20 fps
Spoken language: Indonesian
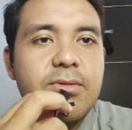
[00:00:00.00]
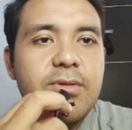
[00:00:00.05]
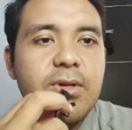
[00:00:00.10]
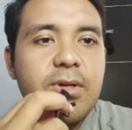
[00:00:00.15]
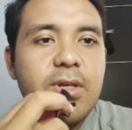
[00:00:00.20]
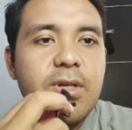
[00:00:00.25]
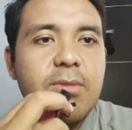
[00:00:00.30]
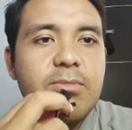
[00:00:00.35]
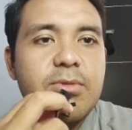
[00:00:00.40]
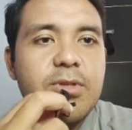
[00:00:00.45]

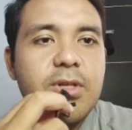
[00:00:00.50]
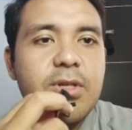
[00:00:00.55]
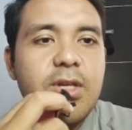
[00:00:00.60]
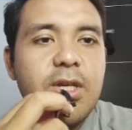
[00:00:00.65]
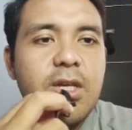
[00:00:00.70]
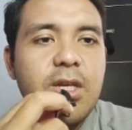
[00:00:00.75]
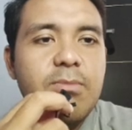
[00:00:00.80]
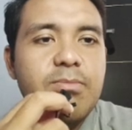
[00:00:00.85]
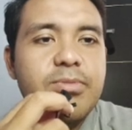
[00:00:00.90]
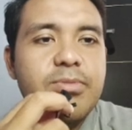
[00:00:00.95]
Skip
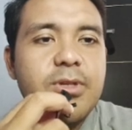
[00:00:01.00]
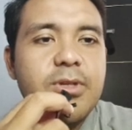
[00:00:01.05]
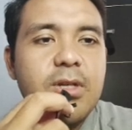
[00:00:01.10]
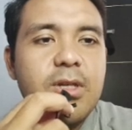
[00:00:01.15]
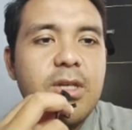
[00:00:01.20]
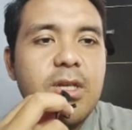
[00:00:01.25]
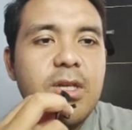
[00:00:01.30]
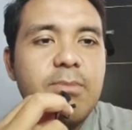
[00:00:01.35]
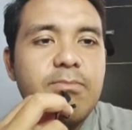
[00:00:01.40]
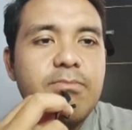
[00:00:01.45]
skip
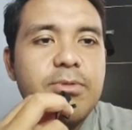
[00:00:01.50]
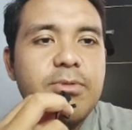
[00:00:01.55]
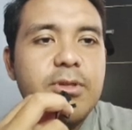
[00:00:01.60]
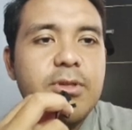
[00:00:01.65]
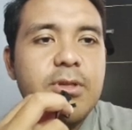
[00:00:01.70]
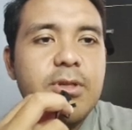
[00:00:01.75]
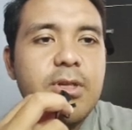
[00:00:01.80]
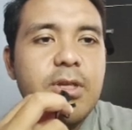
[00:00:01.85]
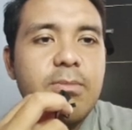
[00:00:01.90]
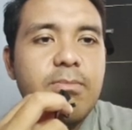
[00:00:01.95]
skip
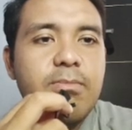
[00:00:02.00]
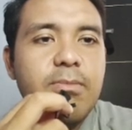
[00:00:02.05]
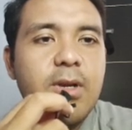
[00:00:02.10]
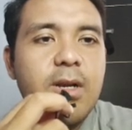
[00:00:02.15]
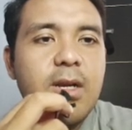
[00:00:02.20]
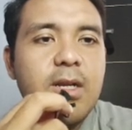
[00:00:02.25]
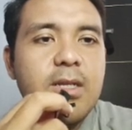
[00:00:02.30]
skip.